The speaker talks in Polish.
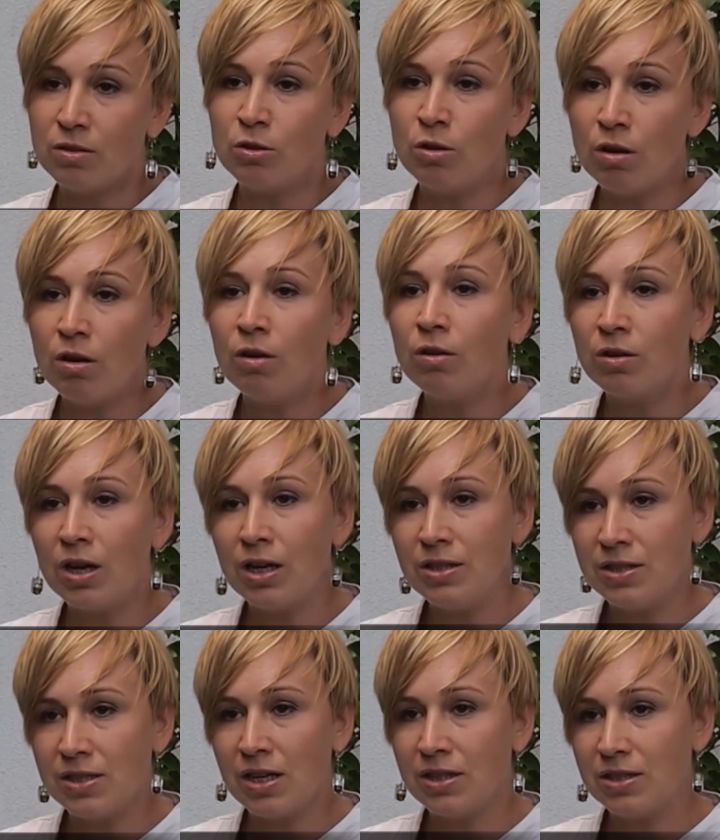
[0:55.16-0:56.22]
e, gro
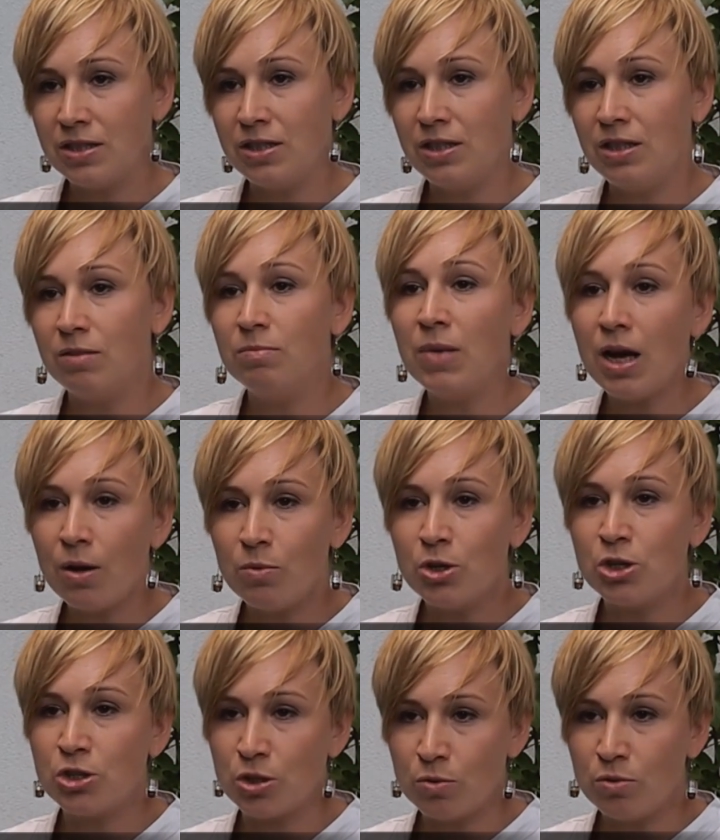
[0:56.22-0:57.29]
organizacji
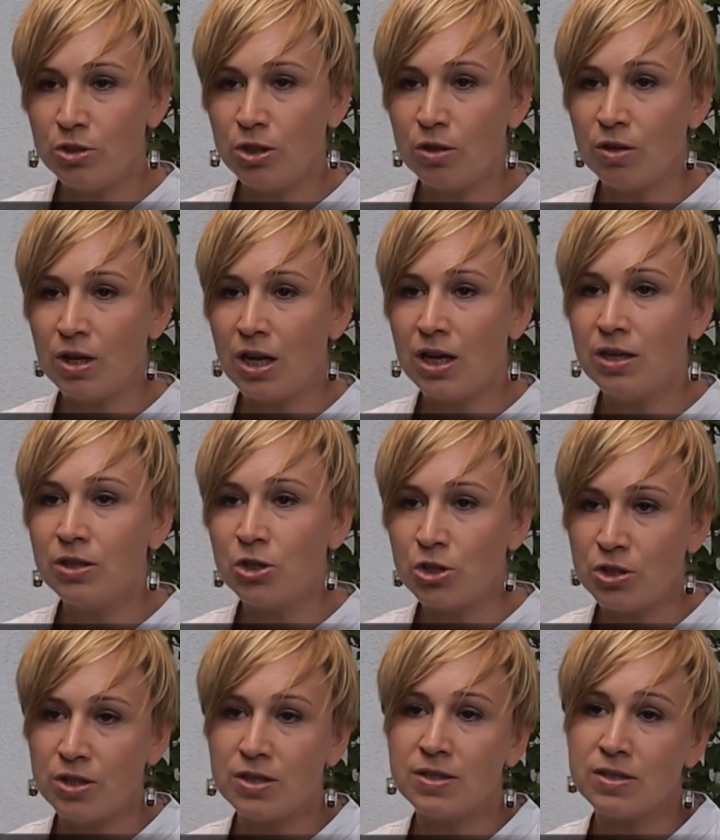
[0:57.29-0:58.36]
małych, szczególnie
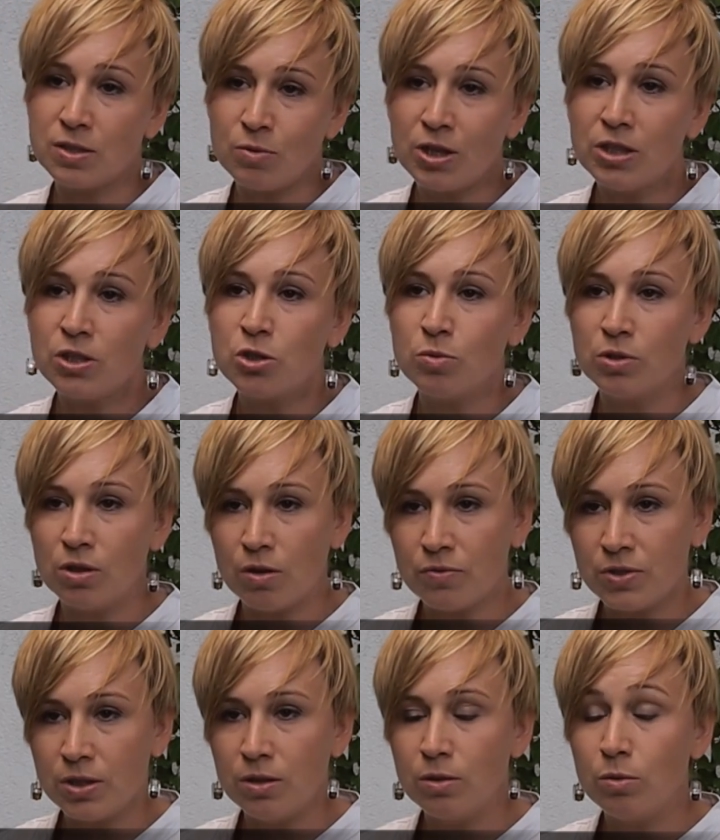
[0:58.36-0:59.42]
lokalnych, żyje ze składek
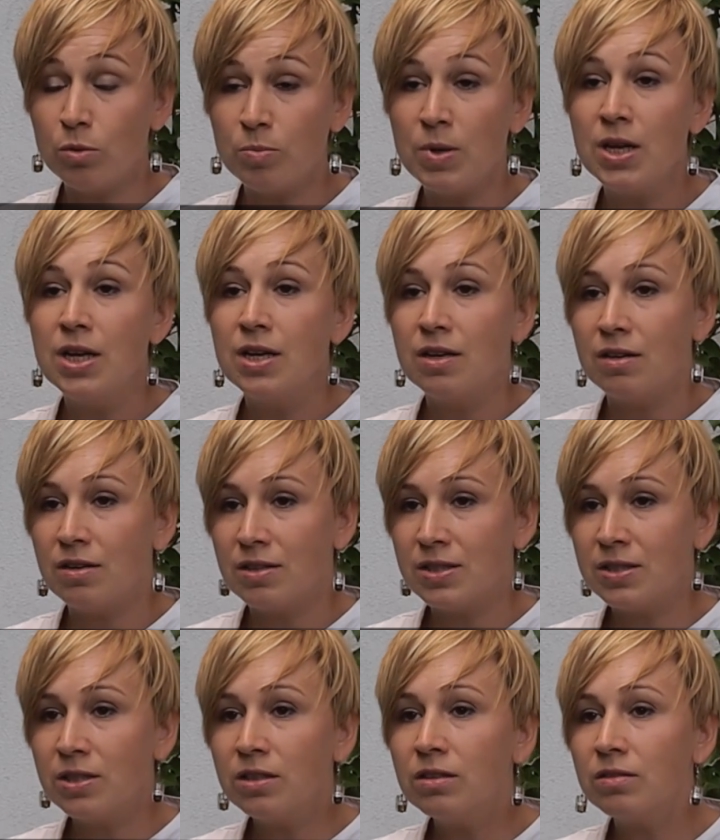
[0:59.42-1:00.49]
członkowskich lub
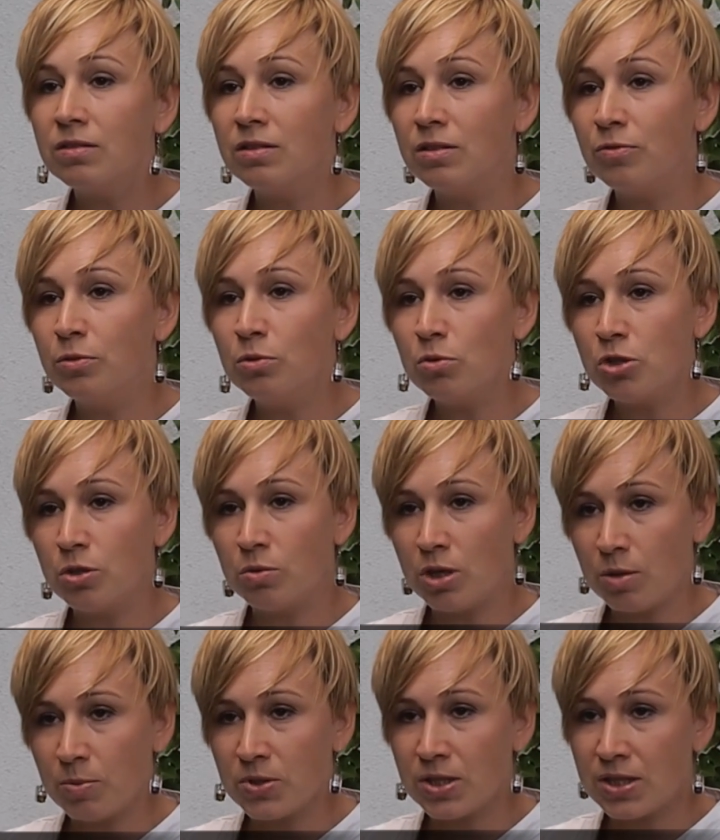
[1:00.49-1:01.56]
e, z tych e, funduszy,
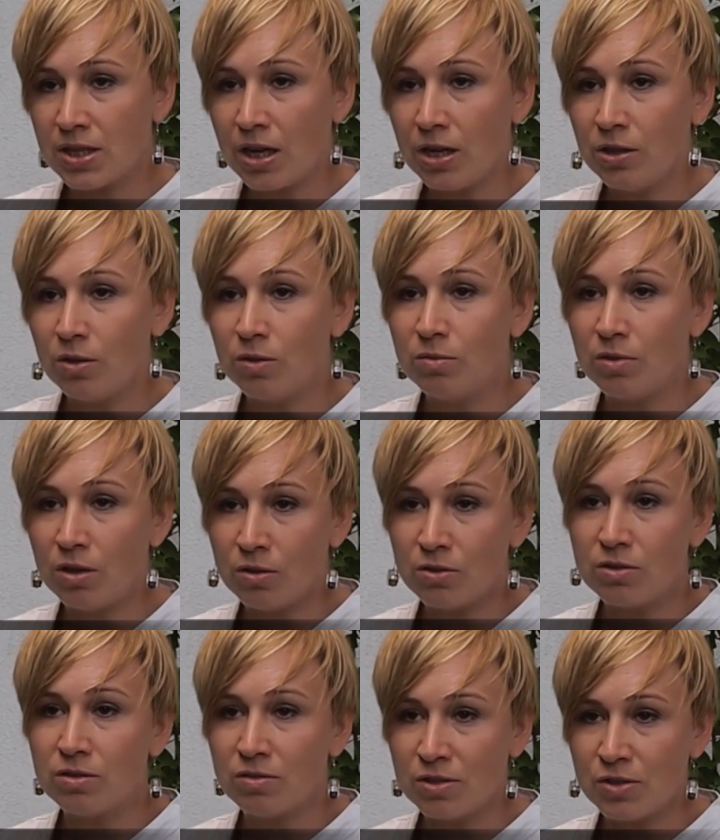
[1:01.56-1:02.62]
które pozyskają
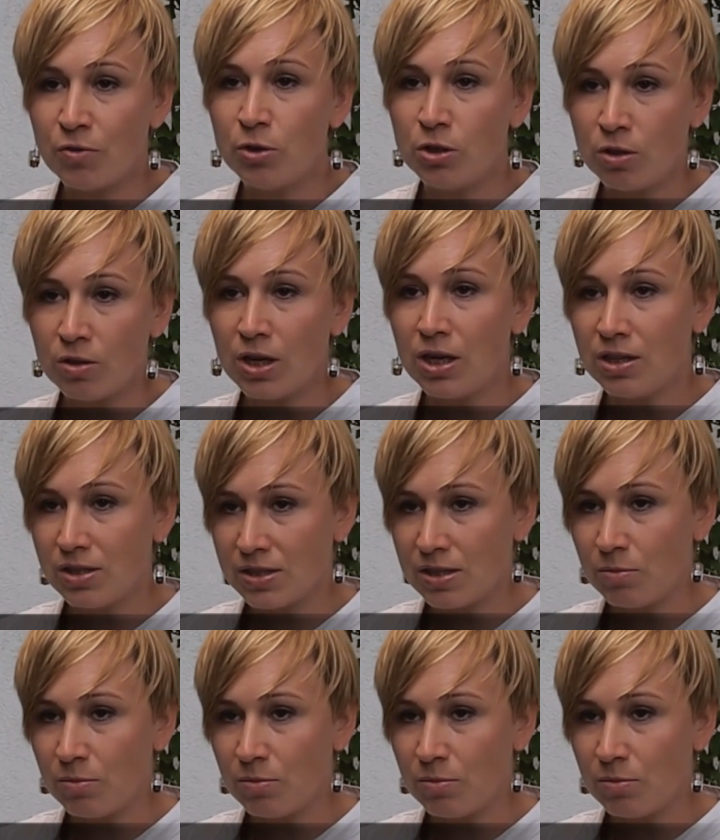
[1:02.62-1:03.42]
od swoich lokalnych